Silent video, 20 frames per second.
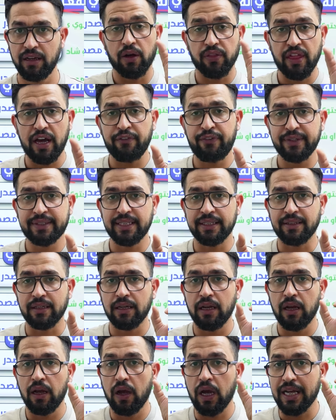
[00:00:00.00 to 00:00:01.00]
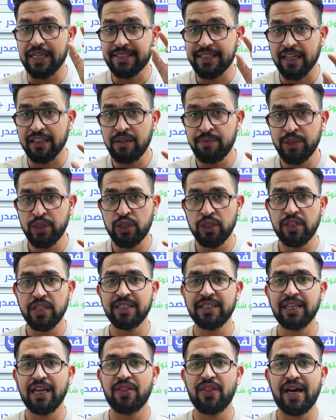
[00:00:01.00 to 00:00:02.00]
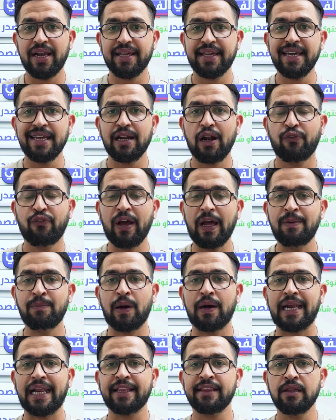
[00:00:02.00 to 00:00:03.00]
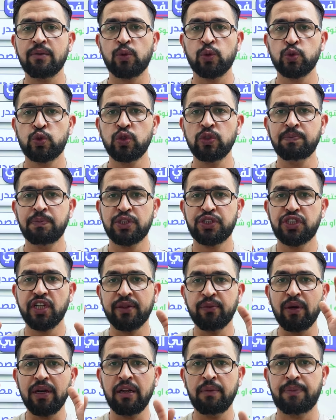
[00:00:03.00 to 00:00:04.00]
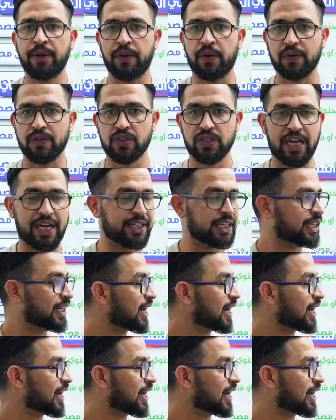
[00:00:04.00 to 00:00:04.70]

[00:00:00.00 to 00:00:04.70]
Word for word: اضافه استخدم الديدنت اذا لقينا الفعل مالتنا موجود بالجدول اللي بالنص يعني